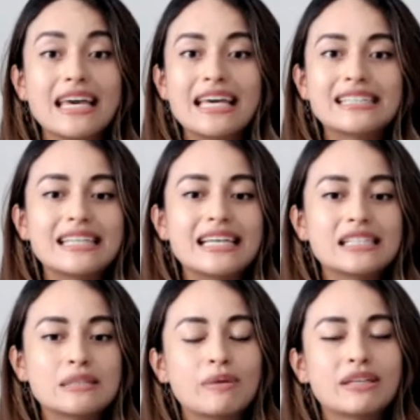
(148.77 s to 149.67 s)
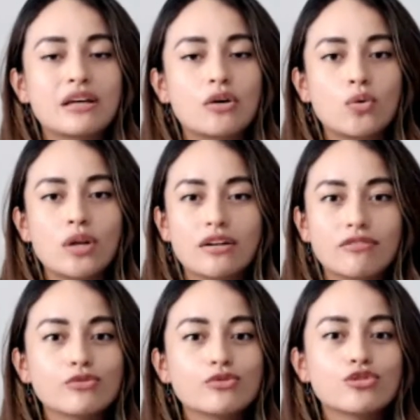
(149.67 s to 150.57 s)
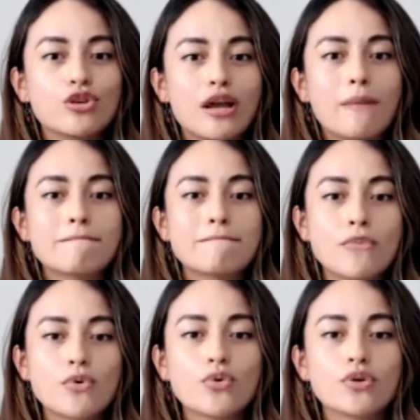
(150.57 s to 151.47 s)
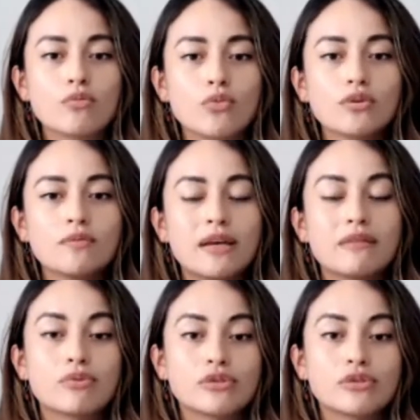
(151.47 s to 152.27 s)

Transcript: Es espectacular, funciona muy, muy bien.